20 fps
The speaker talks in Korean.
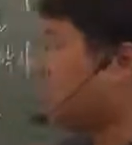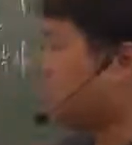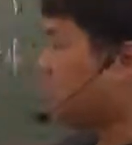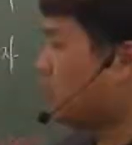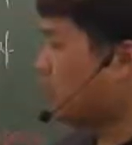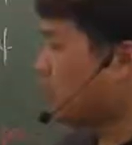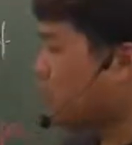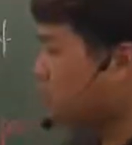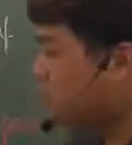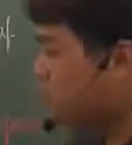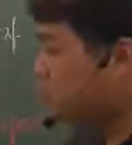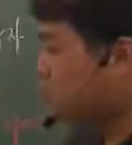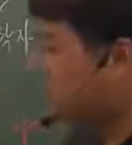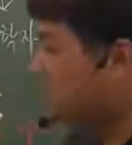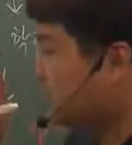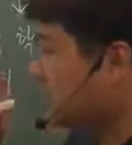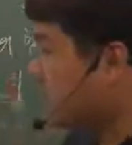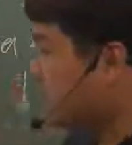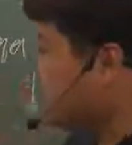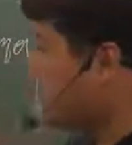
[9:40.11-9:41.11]
요건 좀
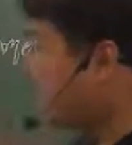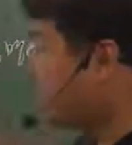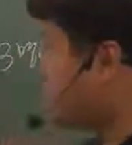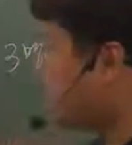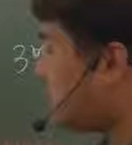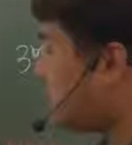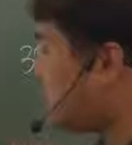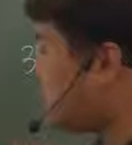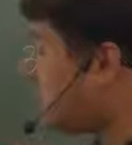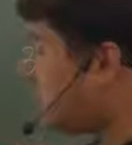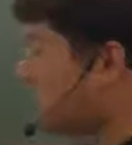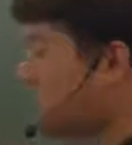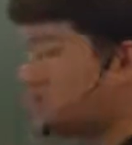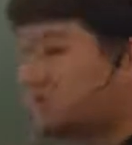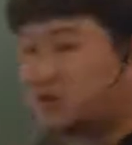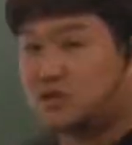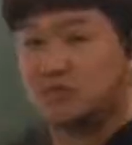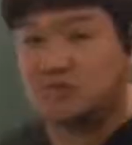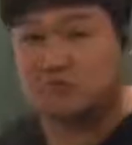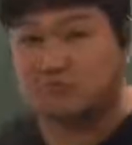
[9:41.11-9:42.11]
장난을 칠 수
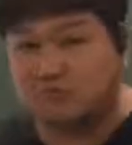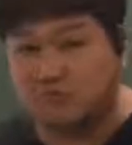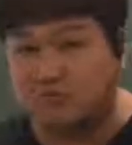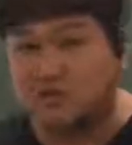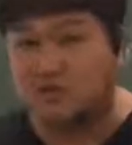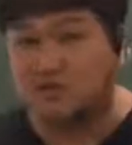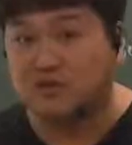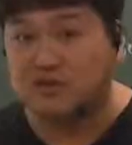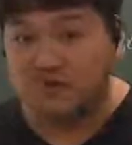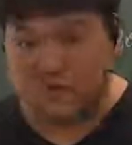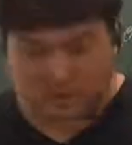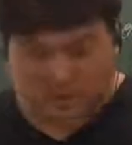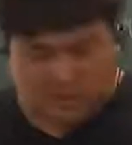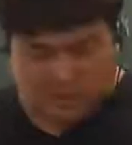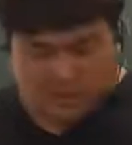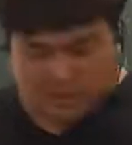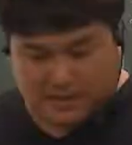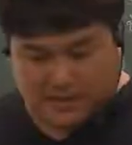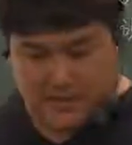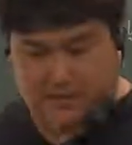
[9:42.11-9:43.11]
있는 부분들이 상당히
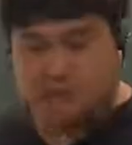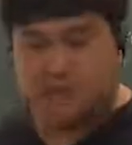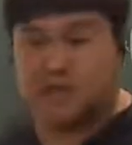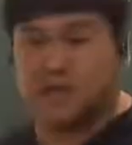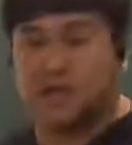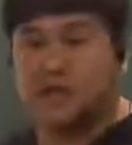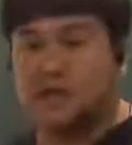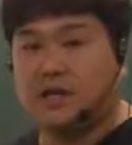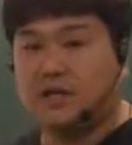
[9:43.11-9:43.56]
많습니다